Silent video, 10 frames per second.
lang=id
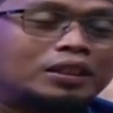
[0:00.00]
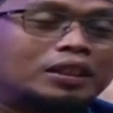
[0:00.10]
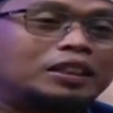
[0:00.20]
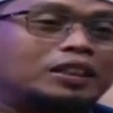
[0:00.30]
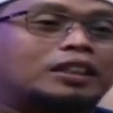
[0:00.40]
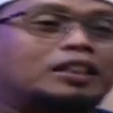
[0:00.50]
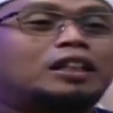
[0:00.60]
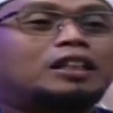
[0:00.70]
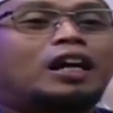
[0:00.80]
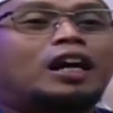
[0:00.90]
ketika
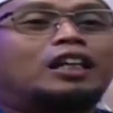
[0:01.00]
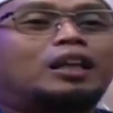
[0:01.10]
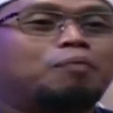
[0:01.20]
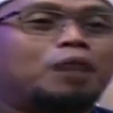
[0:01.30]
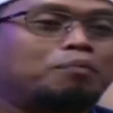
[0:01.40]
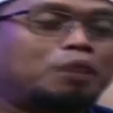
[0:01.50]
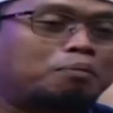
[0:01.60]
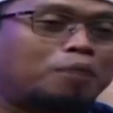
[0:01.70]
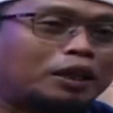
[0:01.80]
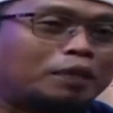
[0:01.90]
kita dihadapkan
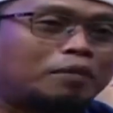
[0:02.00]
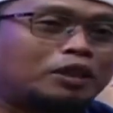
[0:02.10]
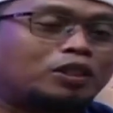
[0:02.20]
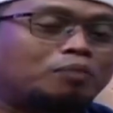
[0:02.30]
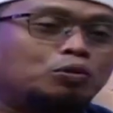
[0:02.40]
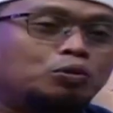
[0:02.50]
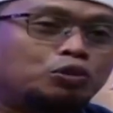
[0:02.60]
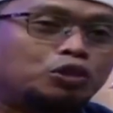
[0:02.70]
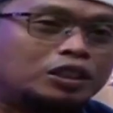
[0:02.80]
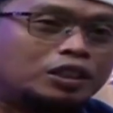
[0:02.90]
berbagai macam
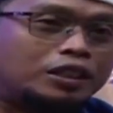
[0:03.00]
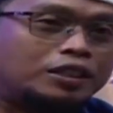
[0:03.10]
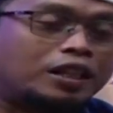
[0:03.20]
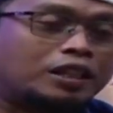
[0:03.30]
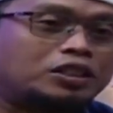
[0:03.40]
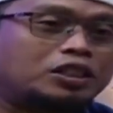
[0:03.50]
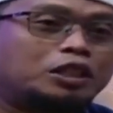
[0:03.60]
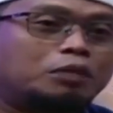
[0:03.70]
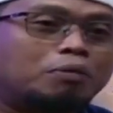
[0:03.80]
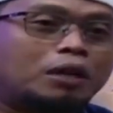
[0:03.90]
ujian yang
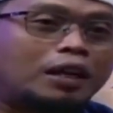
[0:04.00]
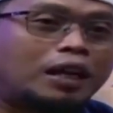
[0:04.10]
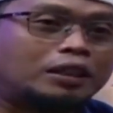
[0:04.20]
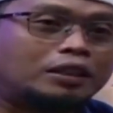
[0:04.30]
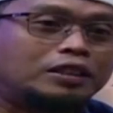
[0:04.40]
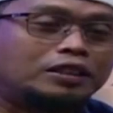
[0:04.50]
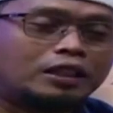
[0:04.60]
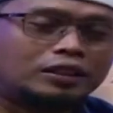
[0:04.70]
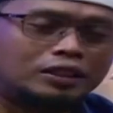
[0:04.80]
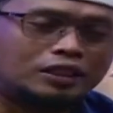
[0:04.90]
silih berganti
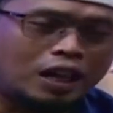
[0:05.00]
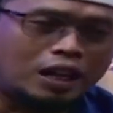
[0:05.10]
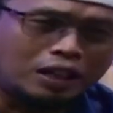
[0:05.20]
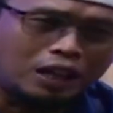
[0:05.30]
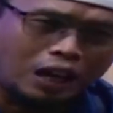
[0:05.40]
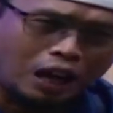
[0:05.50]
yang tiada